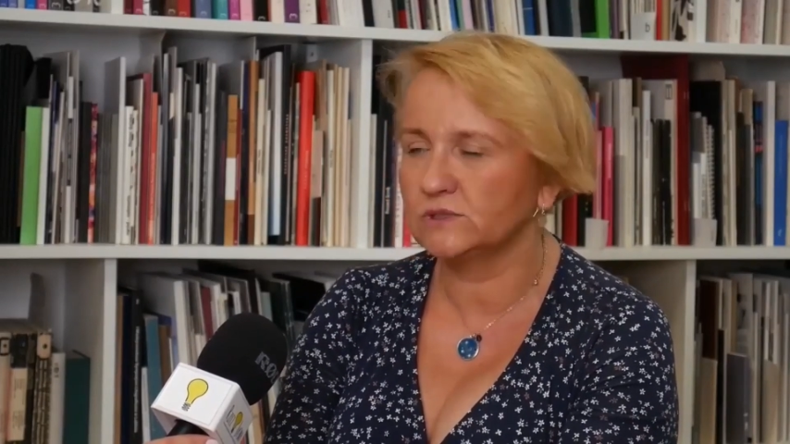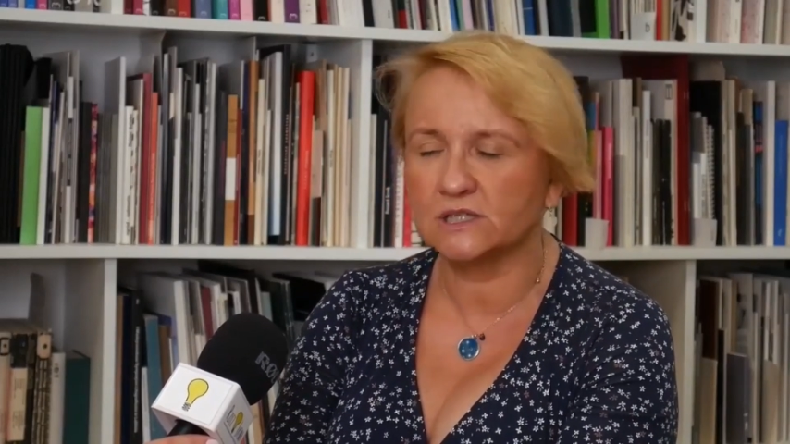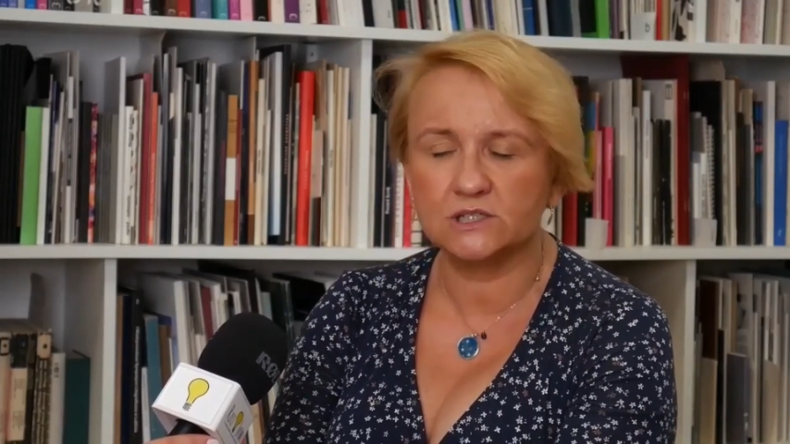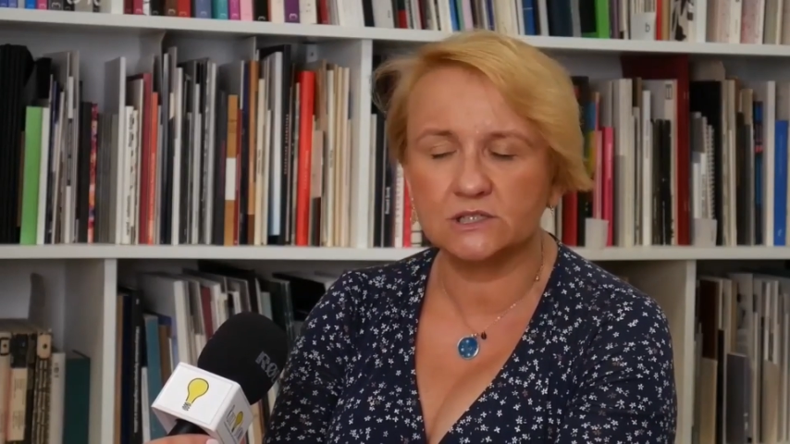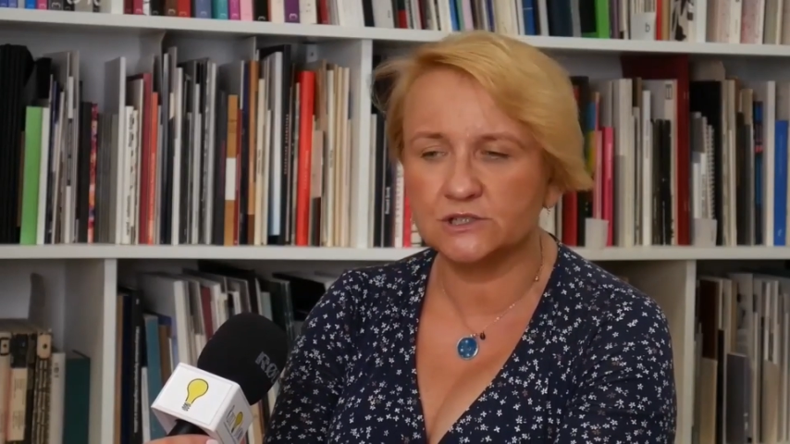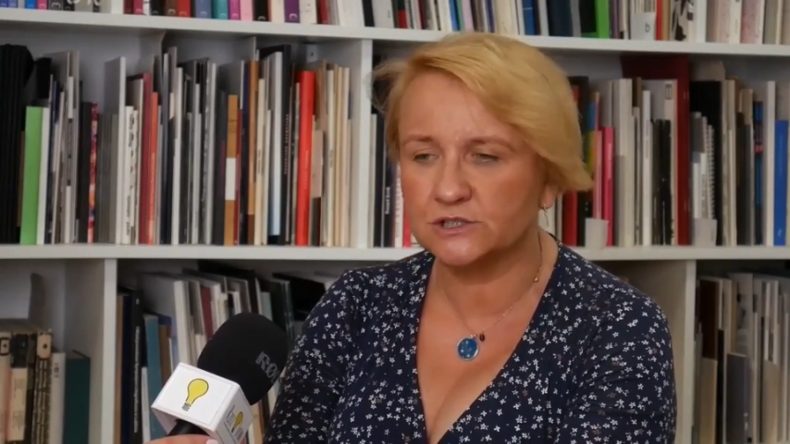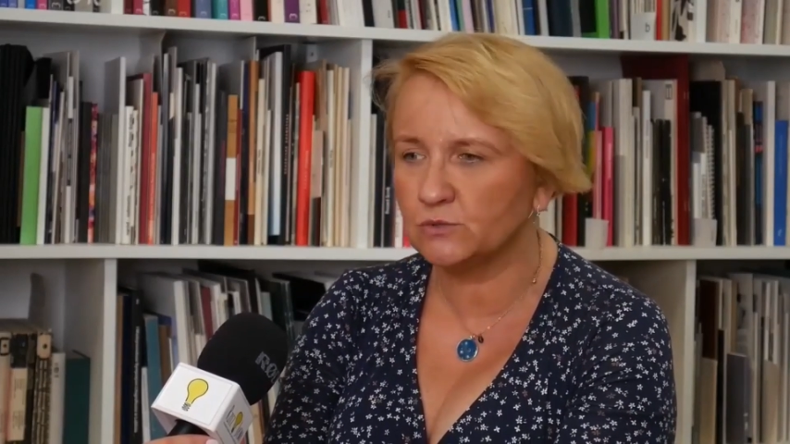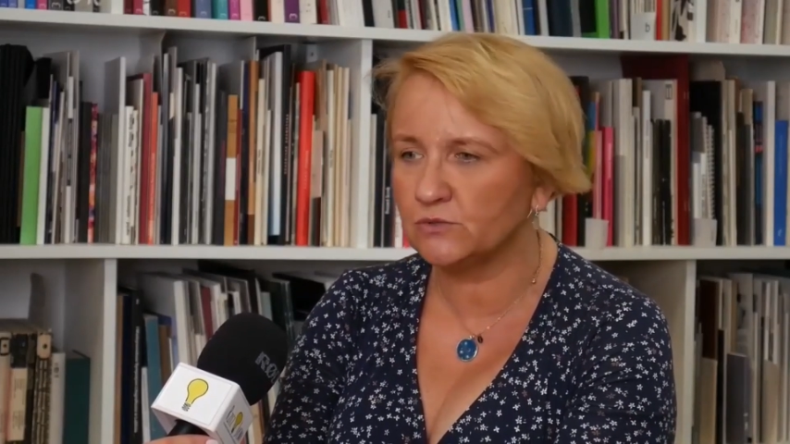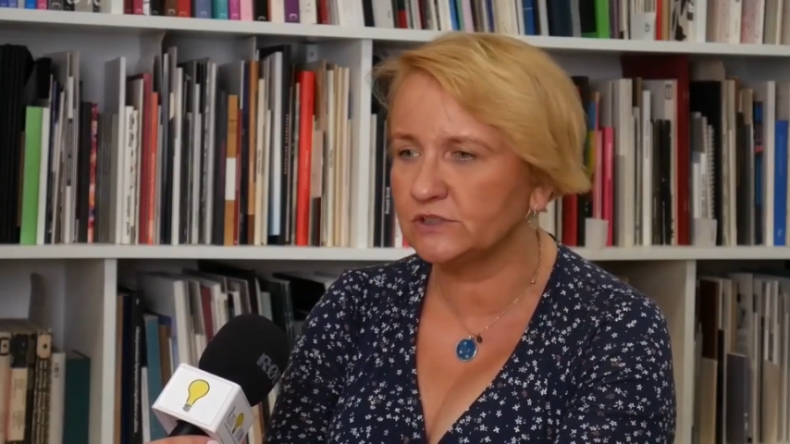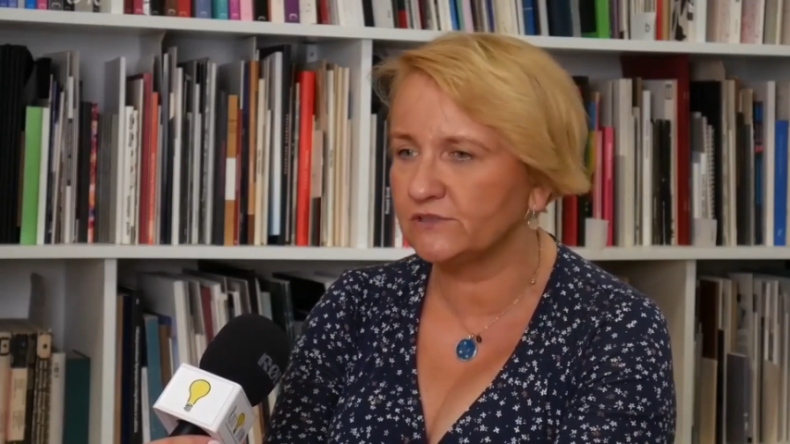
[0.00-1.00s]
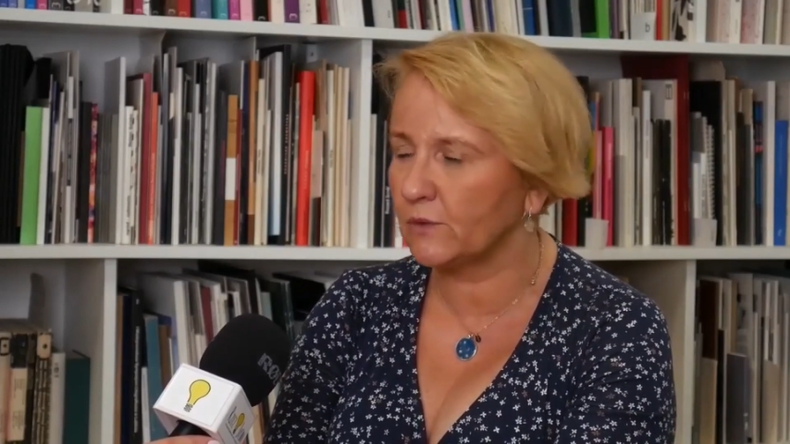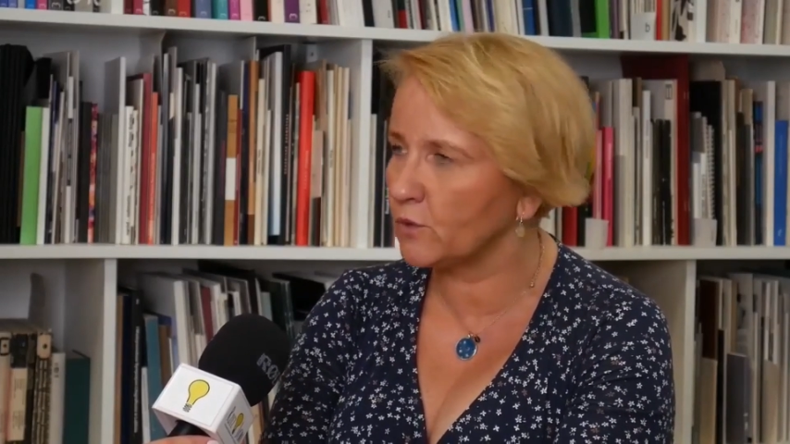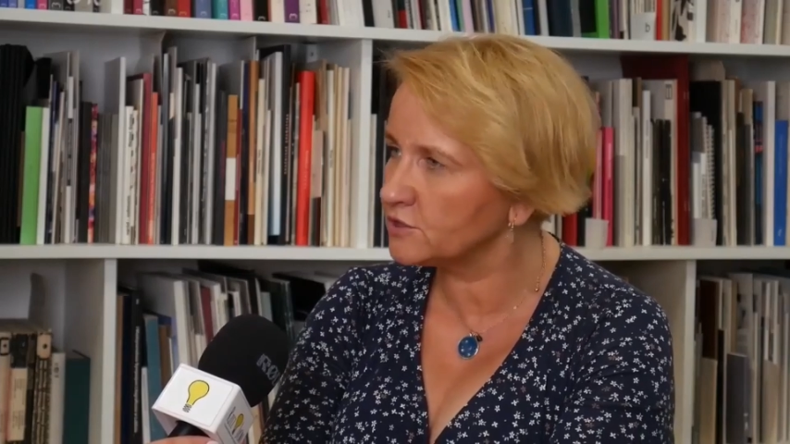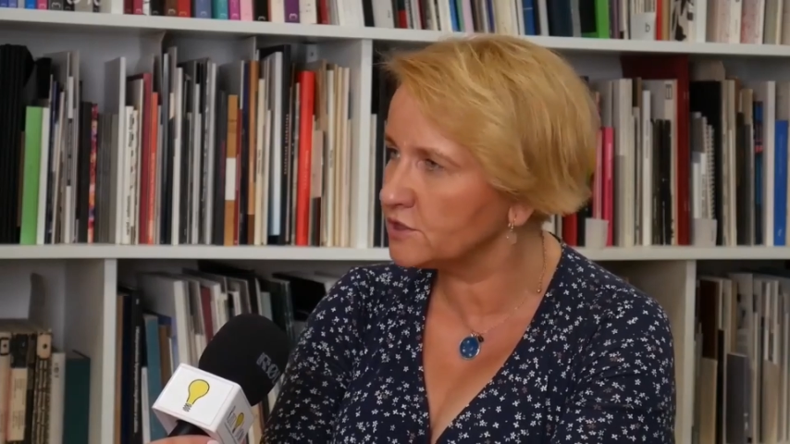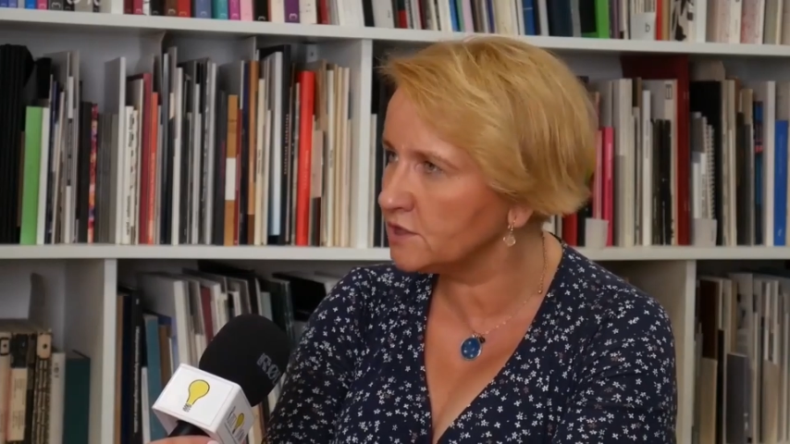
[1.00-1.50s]
Także siły
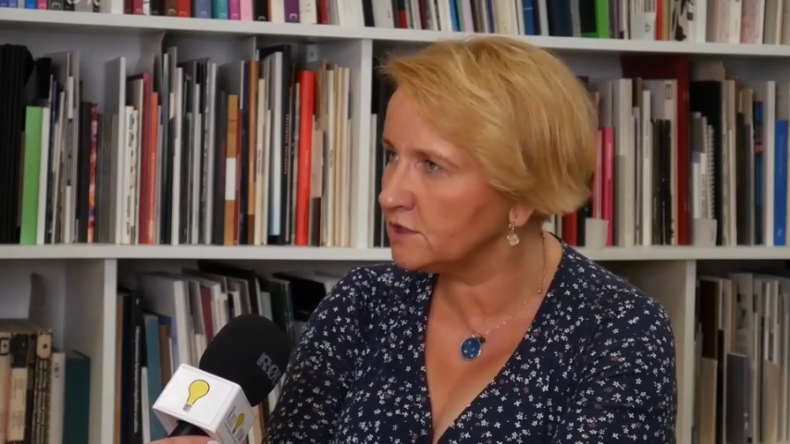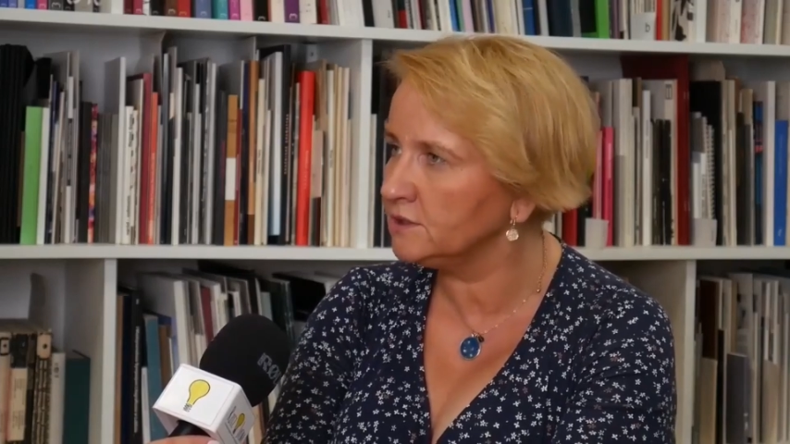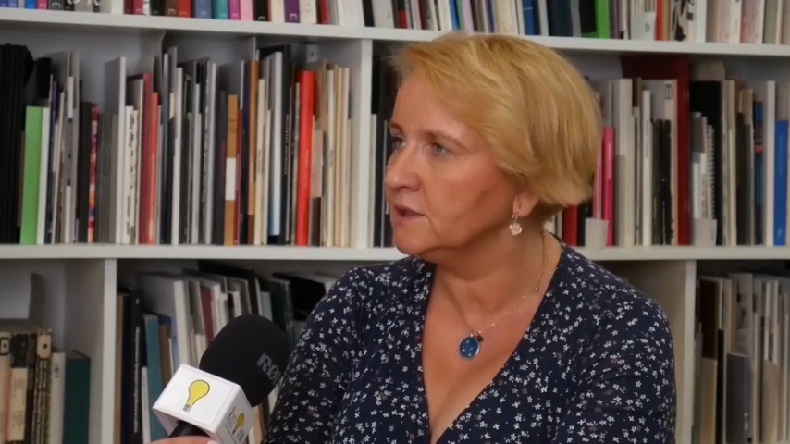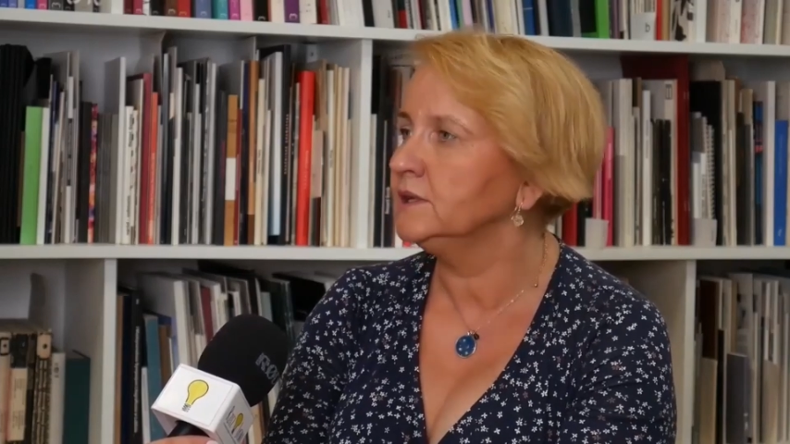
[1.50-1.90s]
wytrwałości,